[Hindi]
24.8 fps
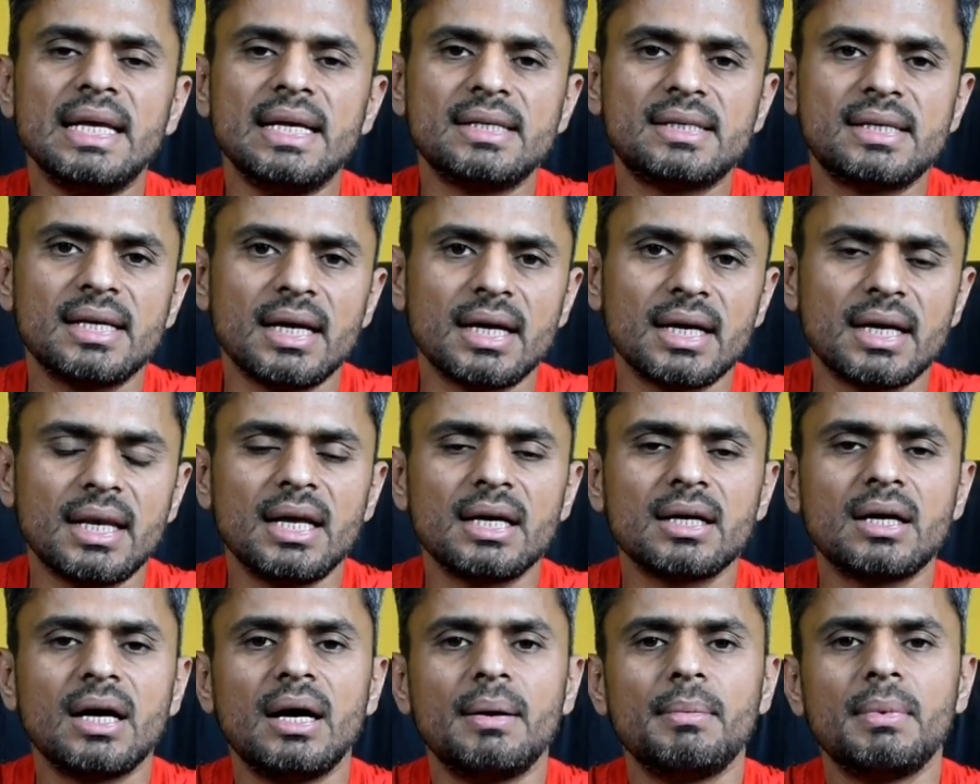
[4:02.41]
इससे
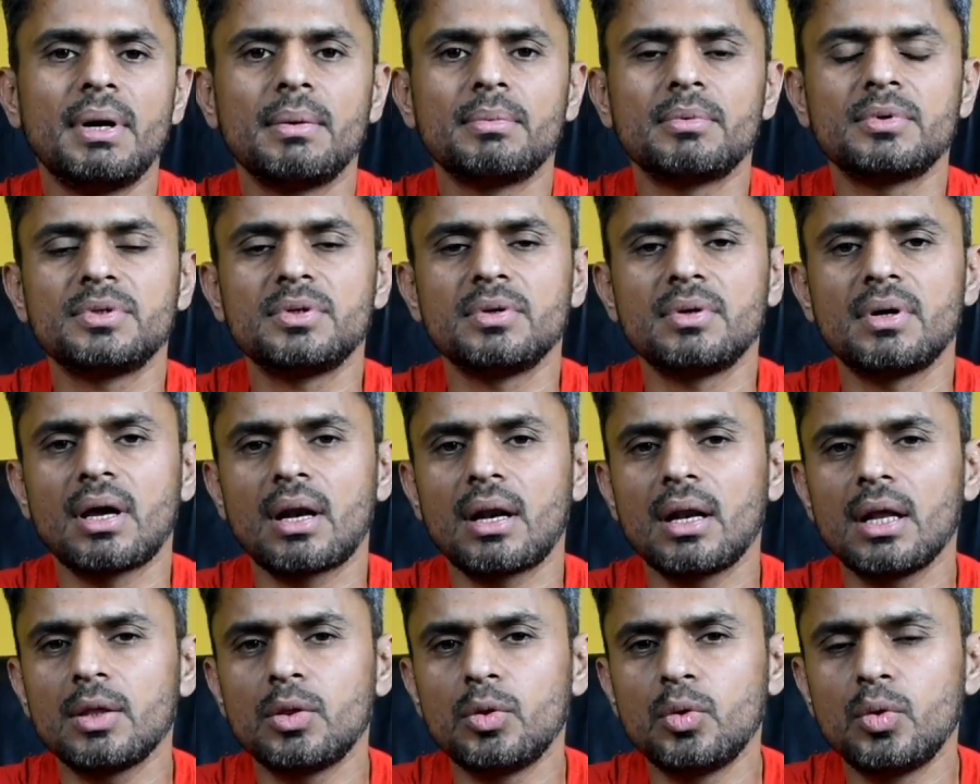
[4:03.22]
अगला काम आपको जो
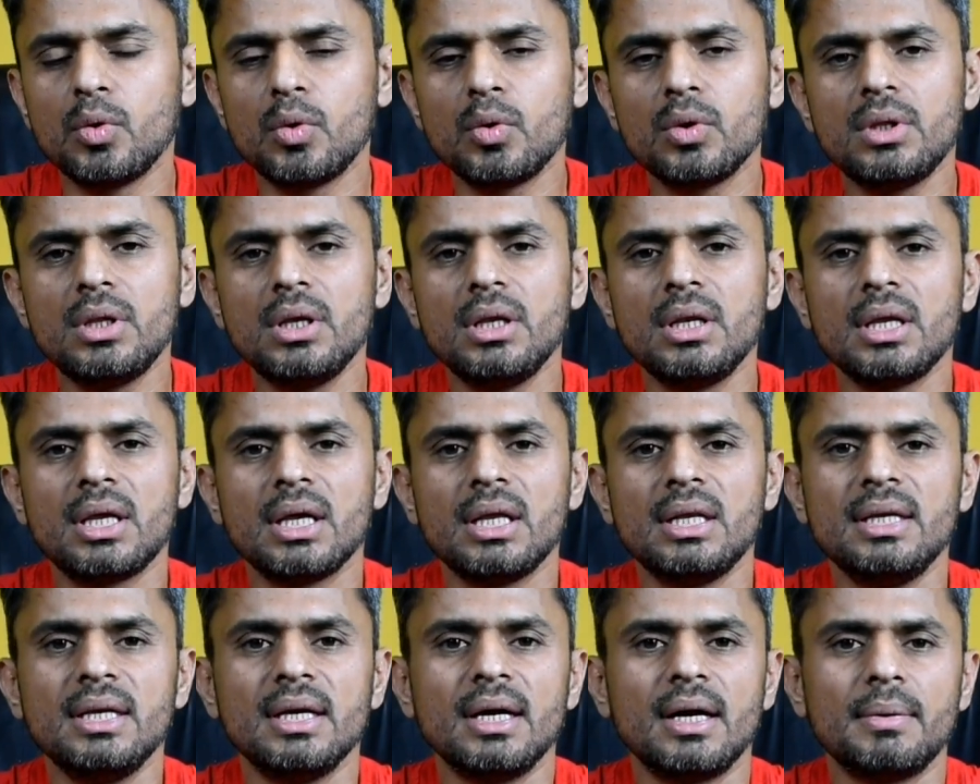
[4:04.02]
करना है दो दिन
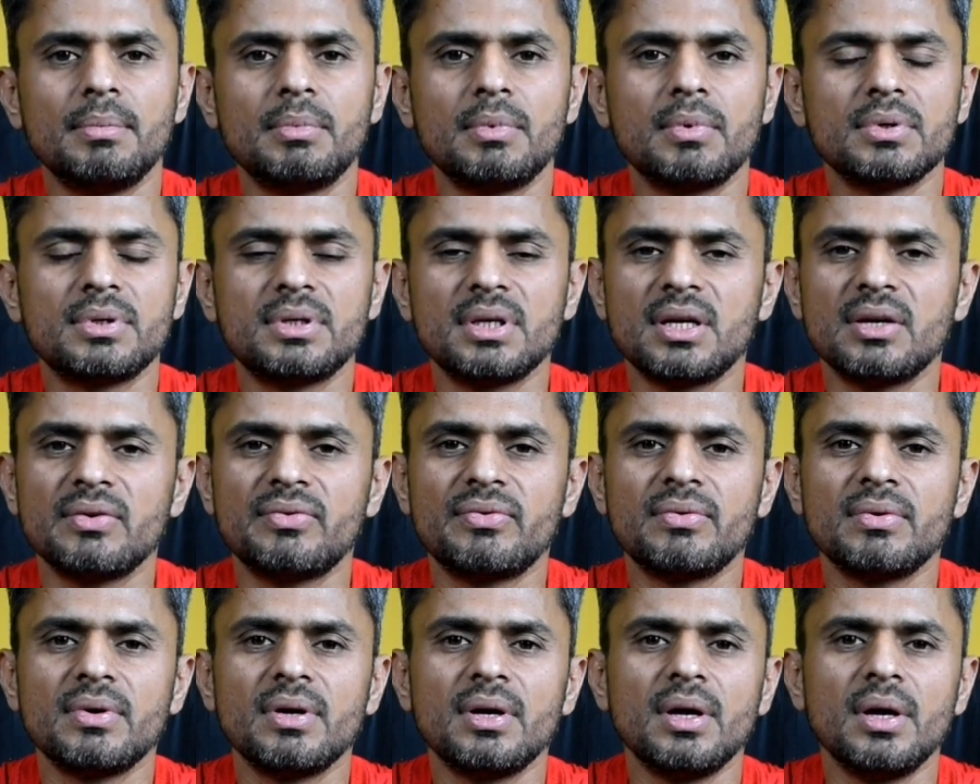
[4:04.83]
के लिए आपको
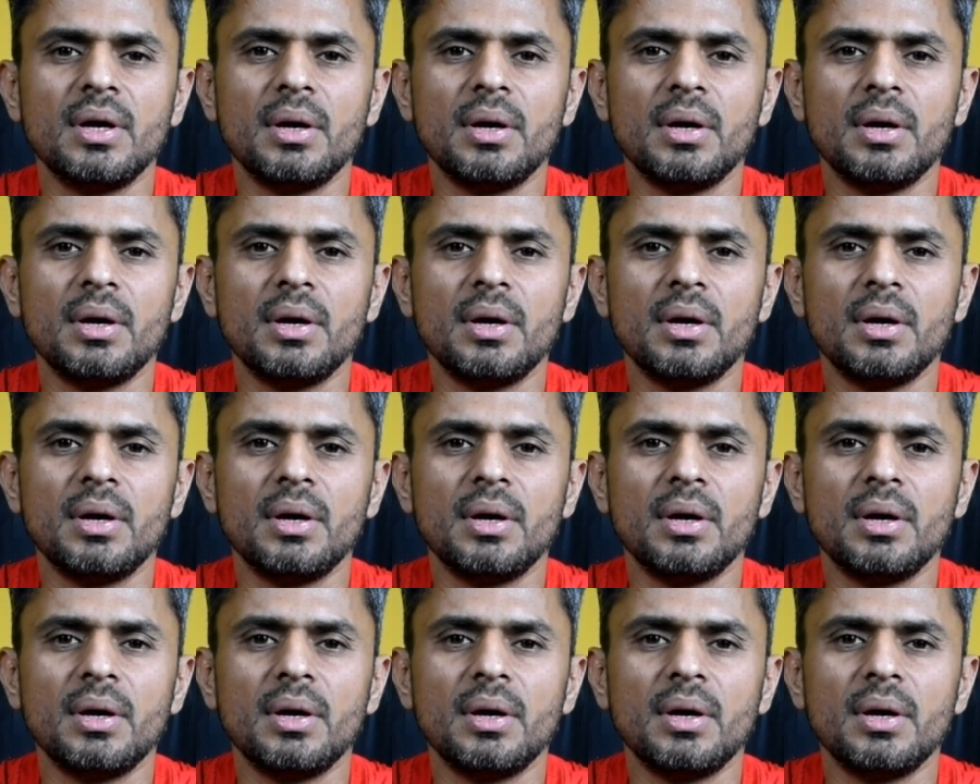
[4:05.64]
सिर्फ